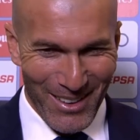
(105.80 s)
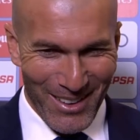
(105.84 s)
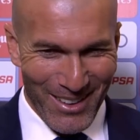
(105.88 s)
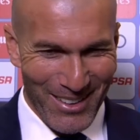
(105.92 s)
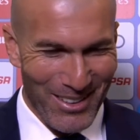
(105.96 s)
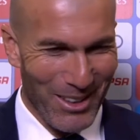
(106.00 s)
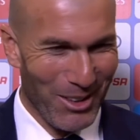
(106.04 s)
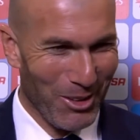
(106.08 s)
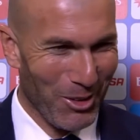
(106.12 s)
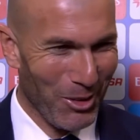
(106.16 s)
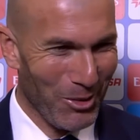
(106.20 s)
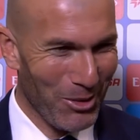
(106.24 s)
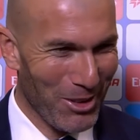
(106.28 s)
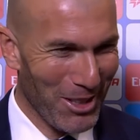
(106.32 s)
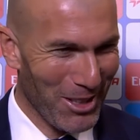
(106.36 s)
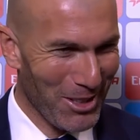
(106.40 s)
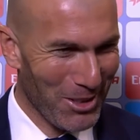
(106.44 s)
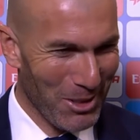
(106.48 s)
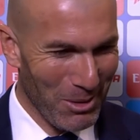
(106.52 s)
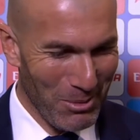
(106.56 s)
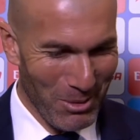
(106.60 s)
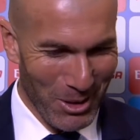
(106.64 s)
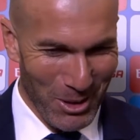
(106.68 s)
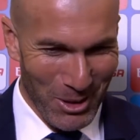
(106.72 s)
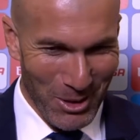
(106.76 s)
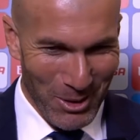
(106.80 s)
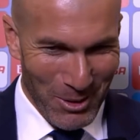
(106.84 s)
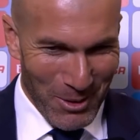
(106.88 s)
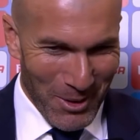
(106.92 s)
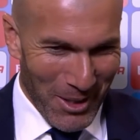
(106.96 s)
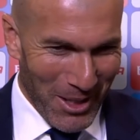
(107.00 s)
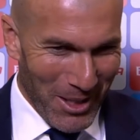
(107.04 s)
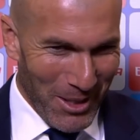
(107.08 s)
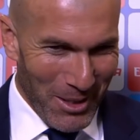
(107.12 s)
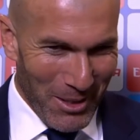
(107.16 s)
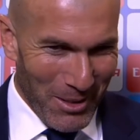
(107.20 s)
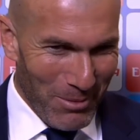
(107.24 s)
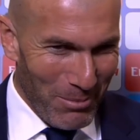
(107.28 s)
te contesto, pero,
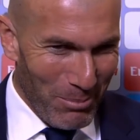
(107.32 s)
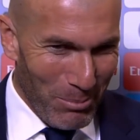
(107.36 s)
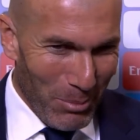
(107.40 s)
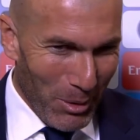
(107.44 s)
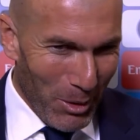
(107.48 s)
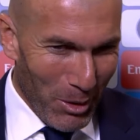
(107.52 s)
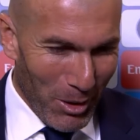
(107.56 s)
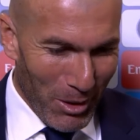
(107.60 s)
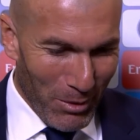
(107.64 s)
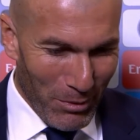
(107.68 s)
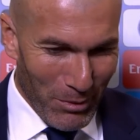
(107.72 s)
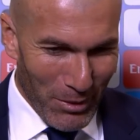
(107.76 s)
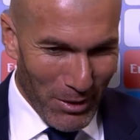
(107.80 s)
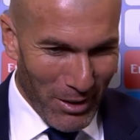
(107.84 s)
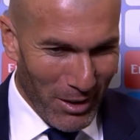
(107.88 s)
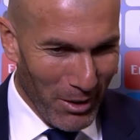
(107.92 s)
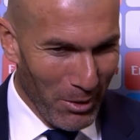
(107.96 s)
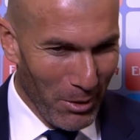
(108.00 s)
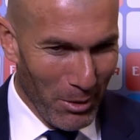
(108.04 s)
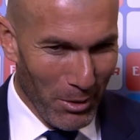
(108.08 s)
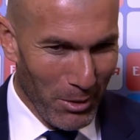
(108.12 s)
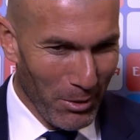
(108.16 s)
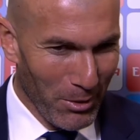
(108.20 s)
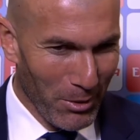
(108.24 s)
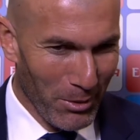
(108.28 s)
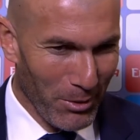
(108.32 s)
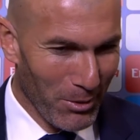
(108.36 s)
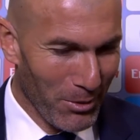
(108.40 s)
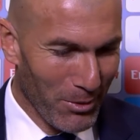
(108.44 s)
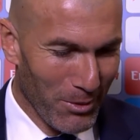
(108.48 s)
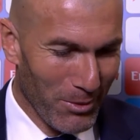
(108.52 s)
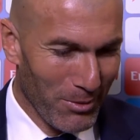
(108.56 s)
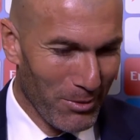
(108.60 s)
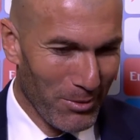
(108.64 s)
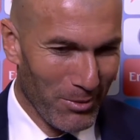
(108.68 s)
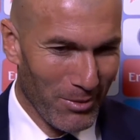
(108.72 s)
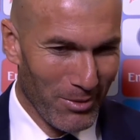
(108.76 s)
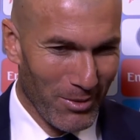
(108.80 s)
pero al final no,
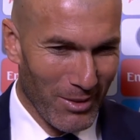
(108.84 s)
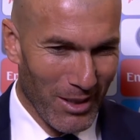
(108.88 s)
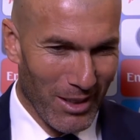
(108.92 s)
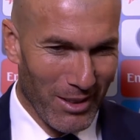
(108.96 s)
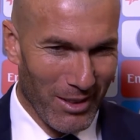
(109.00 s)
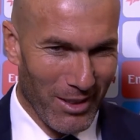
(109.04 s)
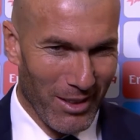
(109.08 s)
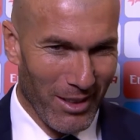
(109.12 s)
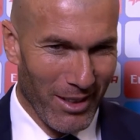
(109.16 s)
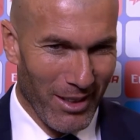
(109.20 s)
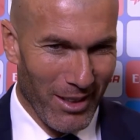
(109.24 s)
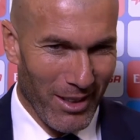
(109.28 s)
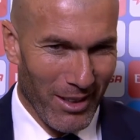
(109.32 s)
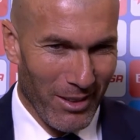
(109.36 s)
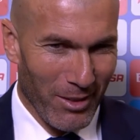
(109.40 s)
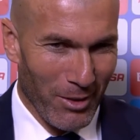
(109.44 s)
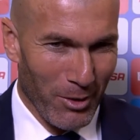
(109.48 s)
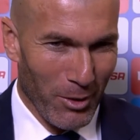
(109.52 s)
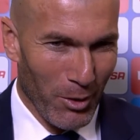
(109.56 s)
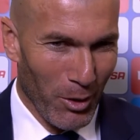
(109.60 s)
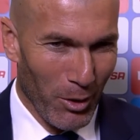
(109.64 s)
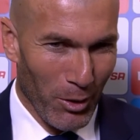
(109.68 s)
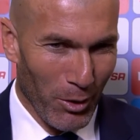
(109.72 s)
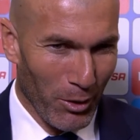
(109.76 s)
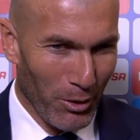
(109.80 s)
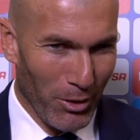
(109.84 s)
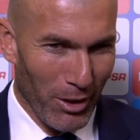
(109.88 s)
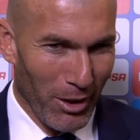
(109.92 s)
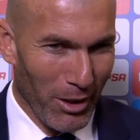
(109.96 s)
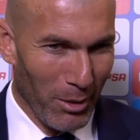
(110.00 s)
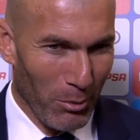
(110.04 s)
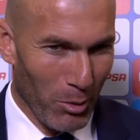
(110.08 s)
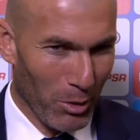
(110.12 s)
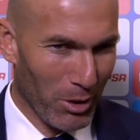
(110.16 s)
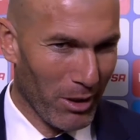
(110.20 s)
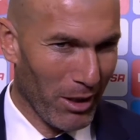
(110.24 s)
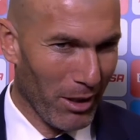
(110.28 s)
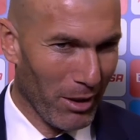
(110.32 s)
no nos
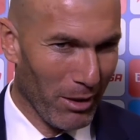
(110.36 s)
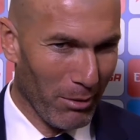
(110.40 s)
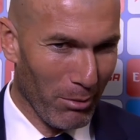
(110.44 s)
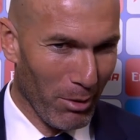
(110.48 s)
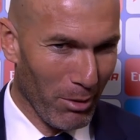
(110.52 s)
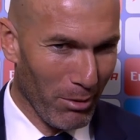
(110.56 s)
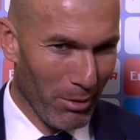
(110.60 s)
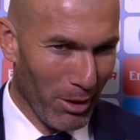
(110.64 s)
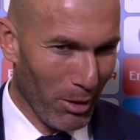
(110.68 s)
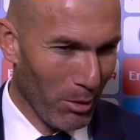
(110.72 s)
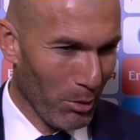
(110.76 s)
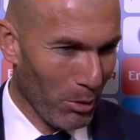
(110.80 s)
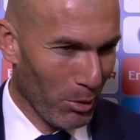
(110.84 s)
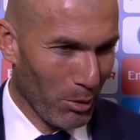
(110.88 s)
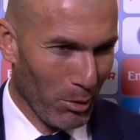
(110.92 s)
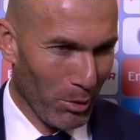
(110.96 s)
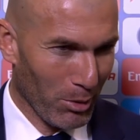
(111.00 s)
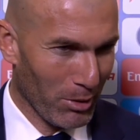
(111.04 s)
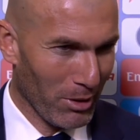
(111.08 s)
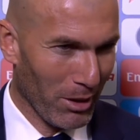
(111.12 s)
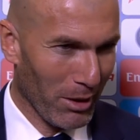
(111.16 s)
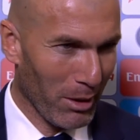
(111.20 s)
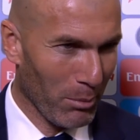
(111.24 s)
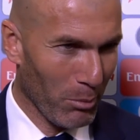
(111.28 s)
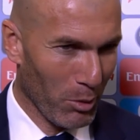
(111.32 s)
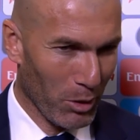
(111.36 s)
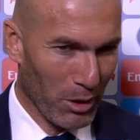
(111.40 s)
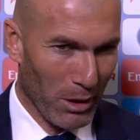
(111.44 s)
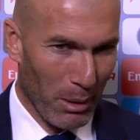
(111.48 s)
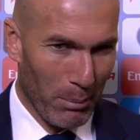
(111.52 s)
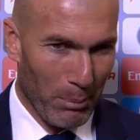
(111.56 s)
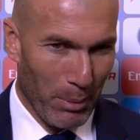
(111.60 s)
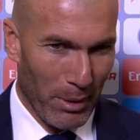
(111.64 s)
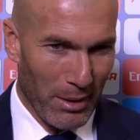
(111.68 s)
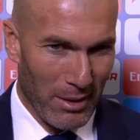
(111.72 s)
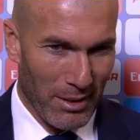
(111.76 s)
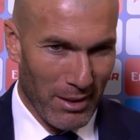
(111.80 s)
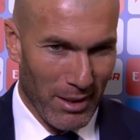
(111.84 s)
tenemos que volver locos, tenemos que
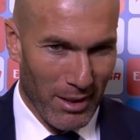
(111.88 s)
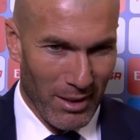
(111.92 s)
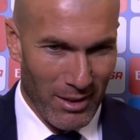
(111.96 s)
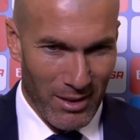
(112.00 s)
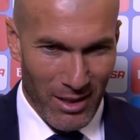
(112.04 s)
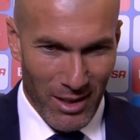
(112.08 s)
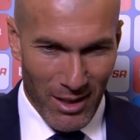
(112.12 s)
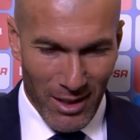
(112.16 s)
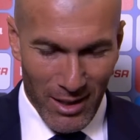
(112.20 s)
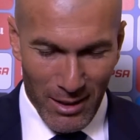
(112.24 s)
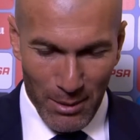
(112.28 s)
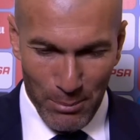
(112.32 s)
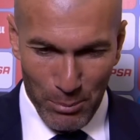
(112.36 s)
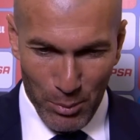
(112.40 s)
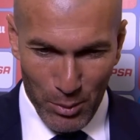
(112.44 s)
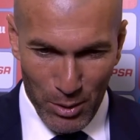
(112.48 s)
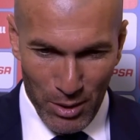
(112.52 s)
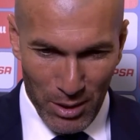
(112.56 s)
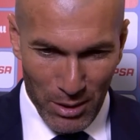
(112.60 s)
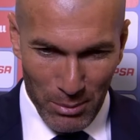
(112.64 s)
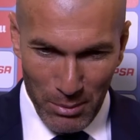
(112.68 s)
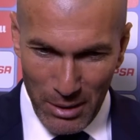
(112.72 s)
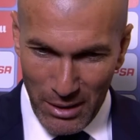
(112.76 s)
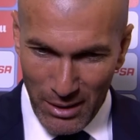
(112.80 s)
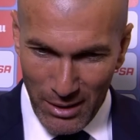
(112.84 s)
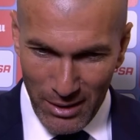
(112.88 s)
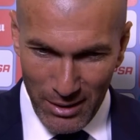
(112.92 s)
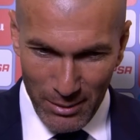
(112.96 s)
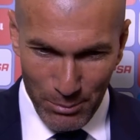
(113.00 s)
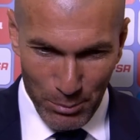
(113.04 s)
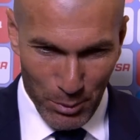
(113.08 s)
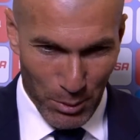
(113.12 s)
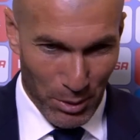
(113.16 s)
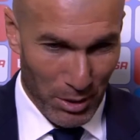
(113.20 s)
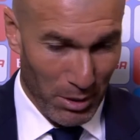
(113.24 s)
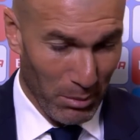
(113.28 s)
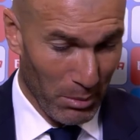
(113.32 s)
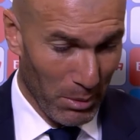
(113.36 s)
pensar ya al
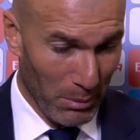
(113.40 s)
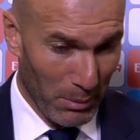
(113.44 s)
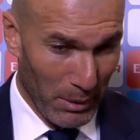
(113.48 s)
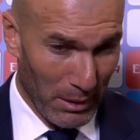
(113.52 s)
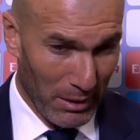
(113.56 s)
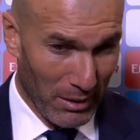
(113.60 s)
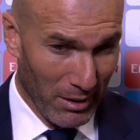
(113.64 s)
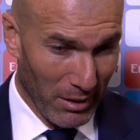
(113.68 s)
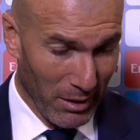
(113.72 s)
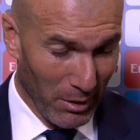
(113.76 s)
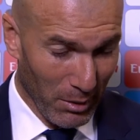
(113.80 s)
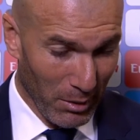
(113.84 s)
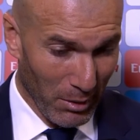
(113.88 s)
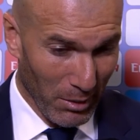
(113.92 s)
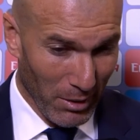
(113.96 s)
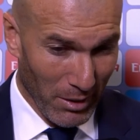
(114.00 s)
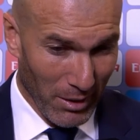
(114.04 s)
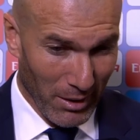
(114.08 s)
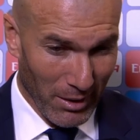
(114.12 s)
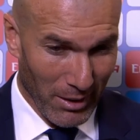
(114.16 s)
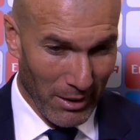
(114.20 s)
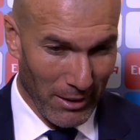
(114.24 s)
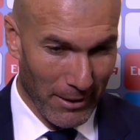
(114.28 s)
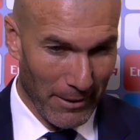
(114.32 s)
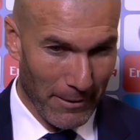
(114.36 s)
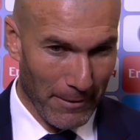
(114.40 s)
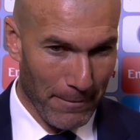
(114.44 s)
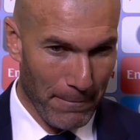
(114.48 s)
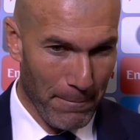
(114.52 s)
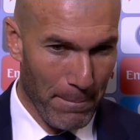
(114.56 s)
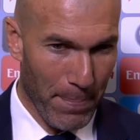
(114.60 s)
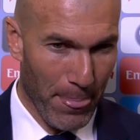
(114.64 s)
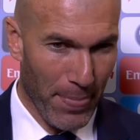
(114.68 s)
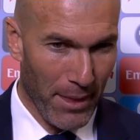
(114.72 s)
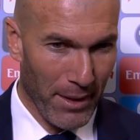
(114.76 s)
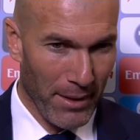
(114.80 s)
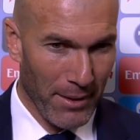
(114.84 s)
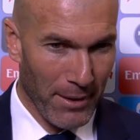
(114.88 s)
próximo partido y
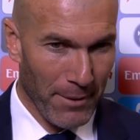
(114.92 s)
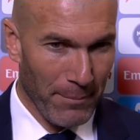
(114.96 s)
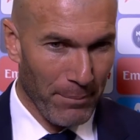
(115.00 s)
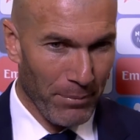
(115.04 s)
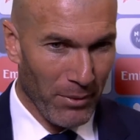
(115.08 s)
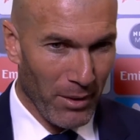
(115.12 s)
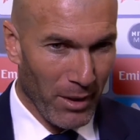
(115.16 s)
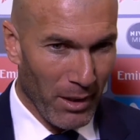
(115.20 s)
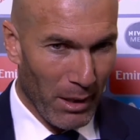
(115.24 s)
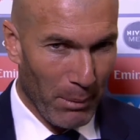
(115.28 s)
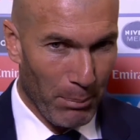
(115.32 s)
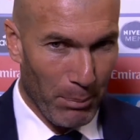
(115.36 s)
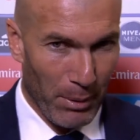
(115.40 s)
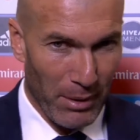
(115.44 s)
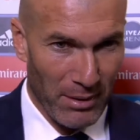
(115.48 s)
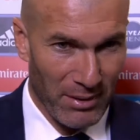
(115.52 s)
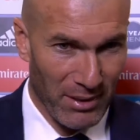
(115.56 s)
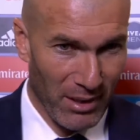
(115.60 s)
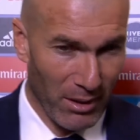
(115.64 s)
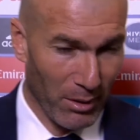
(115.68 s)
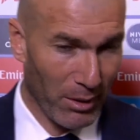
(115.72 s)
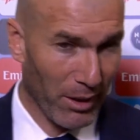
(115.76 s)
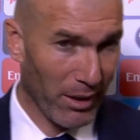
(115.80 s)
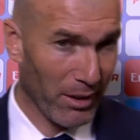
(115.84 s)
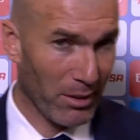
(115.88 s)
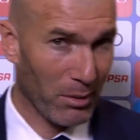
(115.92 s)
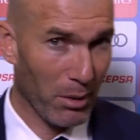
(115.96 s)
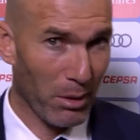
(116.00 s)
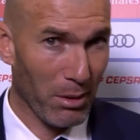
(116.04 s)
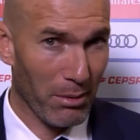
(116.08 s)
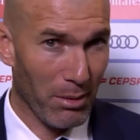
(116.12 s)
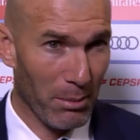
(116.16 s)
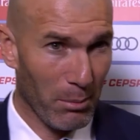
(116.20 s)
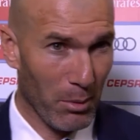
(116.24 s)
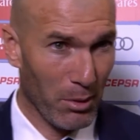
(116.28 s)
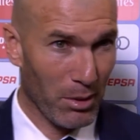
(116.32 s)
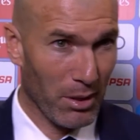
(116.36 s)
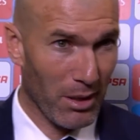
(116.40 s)
y pensar que esto lo
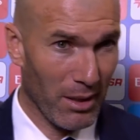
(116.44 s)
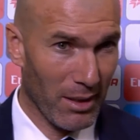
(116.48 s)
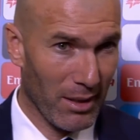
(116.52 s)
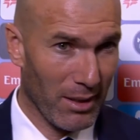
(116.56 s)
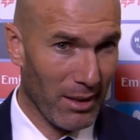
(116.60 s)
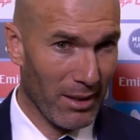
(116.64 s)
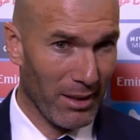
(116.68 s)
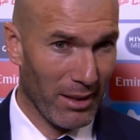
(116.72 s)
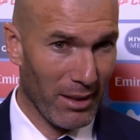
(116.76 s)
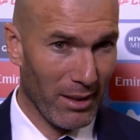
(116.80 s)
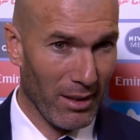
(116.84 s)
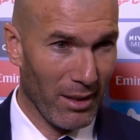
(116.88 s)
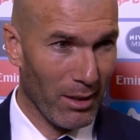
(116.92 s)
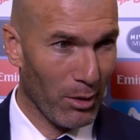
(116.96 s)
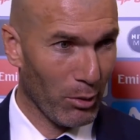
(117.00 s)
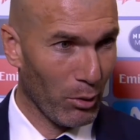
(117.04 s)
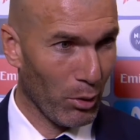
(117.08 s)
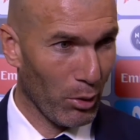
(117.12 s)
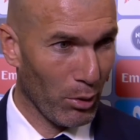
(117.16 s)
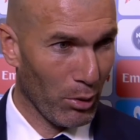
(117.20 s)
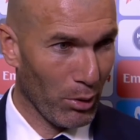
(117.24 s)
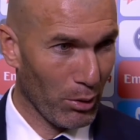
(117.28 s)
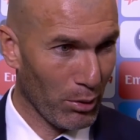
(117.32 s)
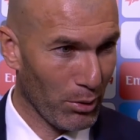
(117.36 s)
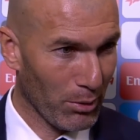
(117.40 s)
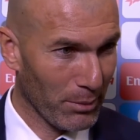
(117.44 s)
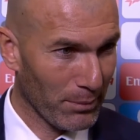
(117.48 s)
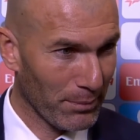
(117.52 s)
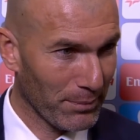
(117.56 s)
vamos a arreglar todos.